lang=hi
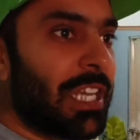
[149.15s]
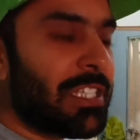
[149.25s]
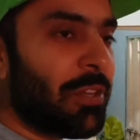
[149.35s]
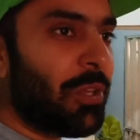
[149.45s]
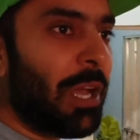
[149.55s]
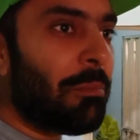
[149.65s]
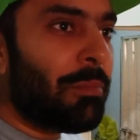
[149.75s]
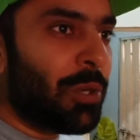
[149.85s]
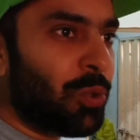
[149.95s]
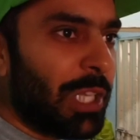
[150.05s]
जैसे कोई
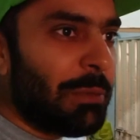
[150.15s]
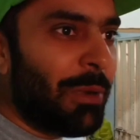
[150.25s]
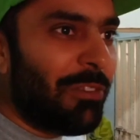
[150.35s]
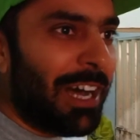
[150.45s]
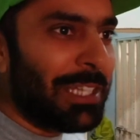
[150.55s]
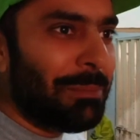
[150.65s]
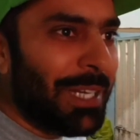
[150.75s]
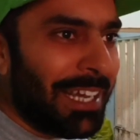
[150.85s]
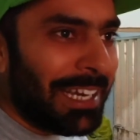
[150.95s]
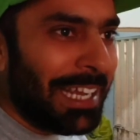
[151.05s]
हम बरूदी मवाद
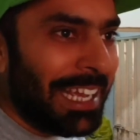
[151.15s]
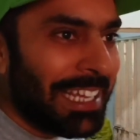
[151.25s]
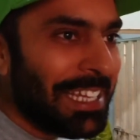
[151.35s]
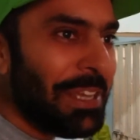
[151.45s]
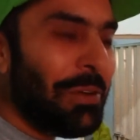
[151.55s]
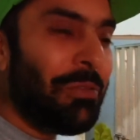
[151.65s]
बना रहे हैं